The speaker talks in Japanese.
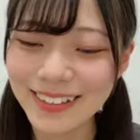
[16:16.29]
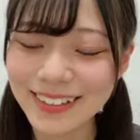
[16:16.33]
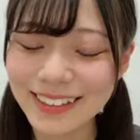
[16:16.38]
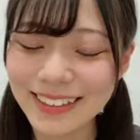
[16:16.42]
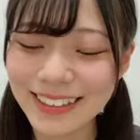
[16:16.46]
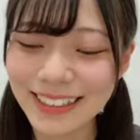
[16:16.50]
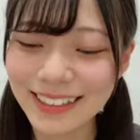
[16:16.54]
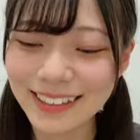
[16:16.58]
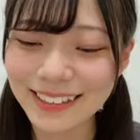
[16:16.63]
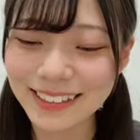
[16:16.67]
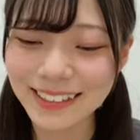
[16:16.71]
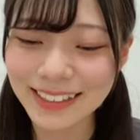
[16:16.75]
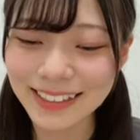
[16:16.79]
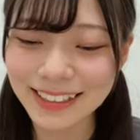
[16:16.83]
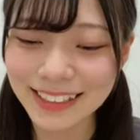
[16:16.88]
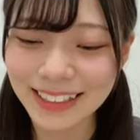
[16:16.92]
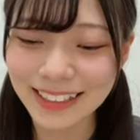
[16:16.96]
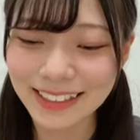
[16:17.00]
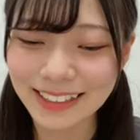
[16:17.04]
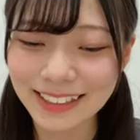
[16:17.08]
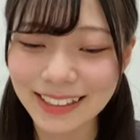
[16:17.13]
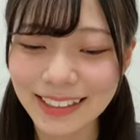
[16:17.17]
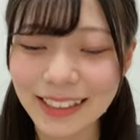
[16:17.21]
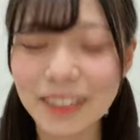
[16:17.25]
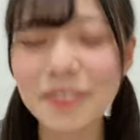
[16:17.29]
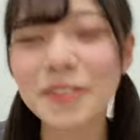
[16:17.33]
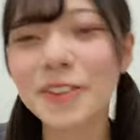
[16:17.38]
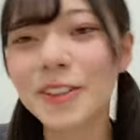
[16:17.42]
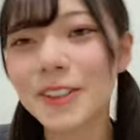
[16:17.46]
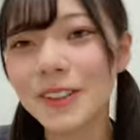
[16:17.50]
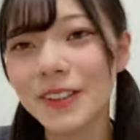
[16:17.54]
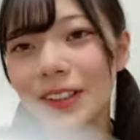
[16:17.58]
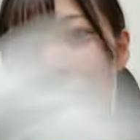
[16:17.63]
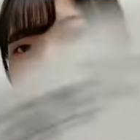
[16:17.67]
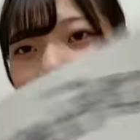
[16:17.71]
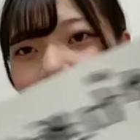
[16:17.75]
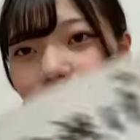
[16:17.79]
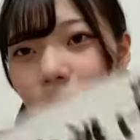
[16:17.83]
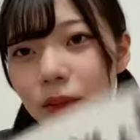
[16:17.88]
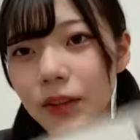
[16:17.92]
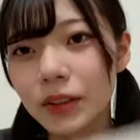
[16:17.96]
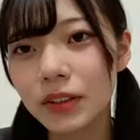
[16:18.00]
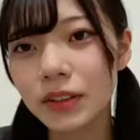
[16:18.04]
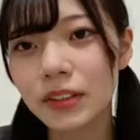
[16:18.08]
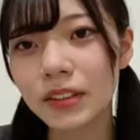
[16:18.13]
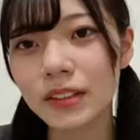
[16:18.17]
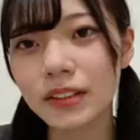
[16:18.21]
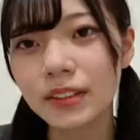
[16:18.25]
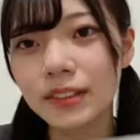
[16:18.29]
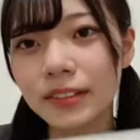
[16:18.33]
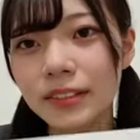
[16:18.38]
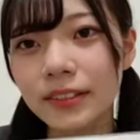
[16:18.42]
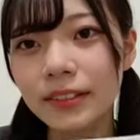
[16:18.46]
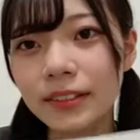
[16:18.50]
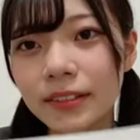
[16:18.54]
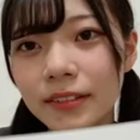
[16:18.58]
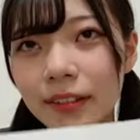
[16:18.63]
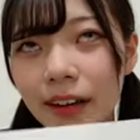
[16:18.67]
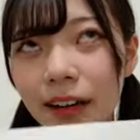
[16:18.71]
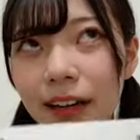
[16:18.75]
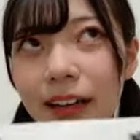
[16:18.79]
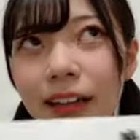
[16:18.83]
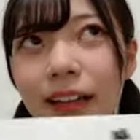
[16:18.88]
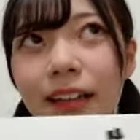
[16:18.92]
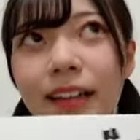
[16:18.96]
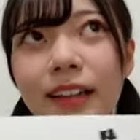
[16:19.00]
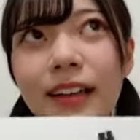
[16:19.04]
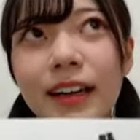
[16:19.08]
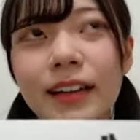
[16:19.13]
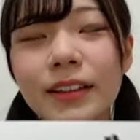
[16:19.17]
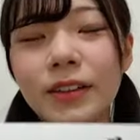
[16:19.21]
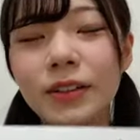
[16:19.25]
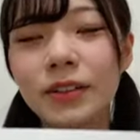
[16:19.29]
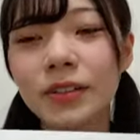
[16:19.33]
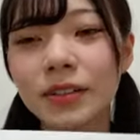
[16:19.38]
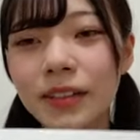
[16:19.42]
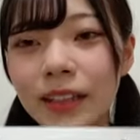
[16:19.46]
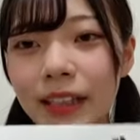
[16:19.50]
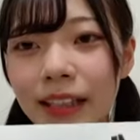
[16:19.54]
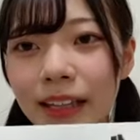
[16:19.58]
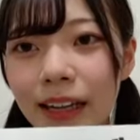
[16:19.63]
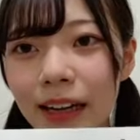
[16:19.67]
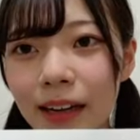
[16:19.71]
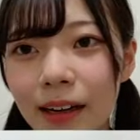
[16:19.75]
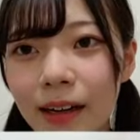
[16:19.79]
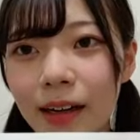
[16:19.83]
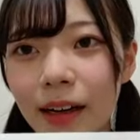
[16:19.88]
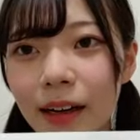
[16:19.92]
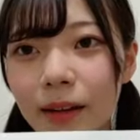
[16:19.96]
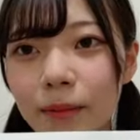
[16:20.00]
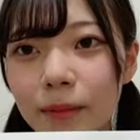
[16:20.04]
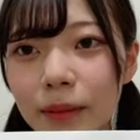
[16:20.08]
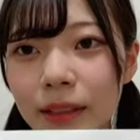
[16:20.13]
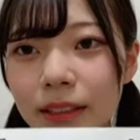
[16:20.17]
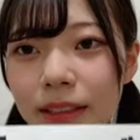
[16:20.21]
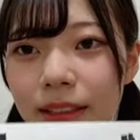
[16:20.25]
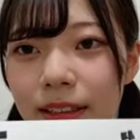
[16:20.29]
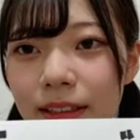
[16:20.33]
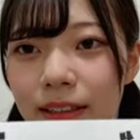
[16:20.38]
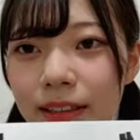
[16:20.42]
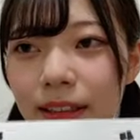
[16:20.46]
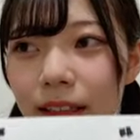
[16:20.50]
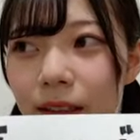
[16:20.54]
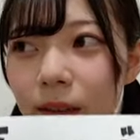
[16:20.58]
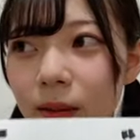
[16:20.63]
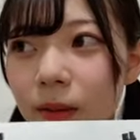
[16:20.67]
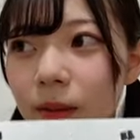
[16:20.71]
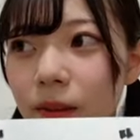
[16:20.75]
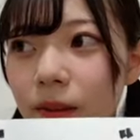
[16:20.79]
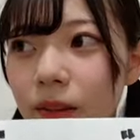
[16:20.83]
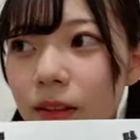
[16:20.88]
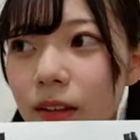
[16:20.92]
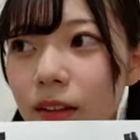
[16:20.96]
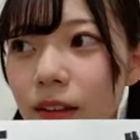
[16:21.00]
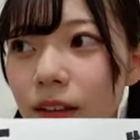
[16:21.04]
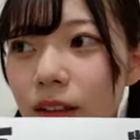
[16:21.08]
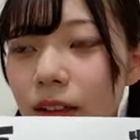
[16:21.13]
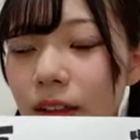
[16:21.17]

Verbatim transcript: めっちゃ嬉しかったでもこの曲はあの振りがめあの